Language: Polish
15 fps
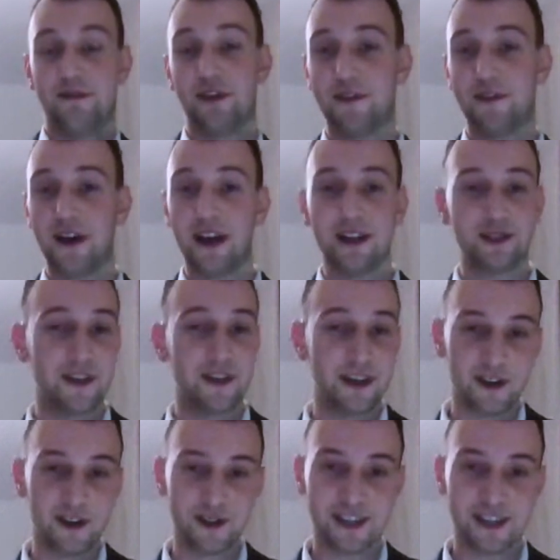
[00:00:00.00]
wychwalać
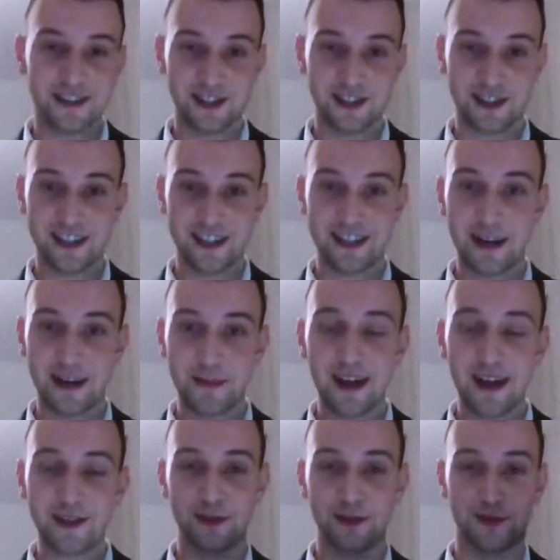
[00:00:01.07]
wielkość antycznych
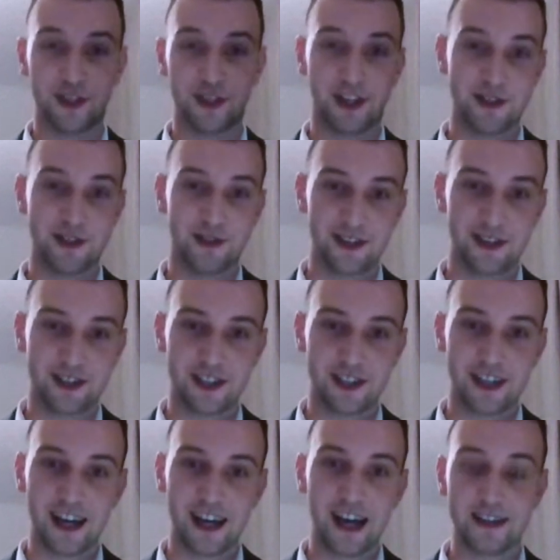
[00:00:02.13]
dramatów,
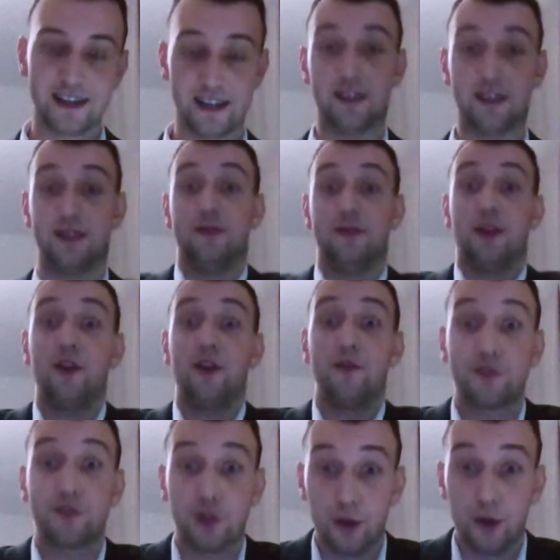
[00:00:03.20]
średniowiecznych katedr,
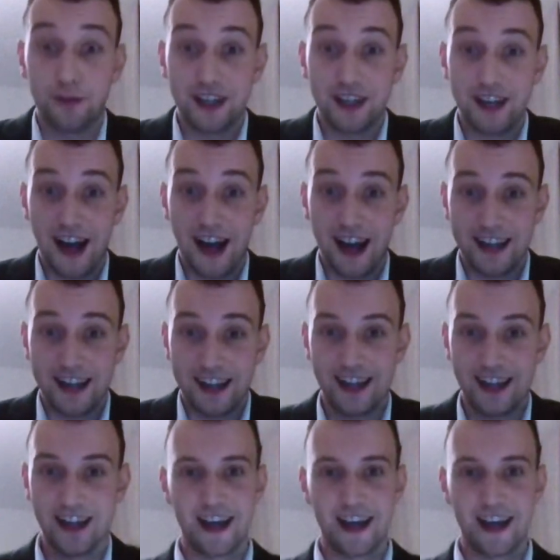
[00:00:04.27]
w to mi graj,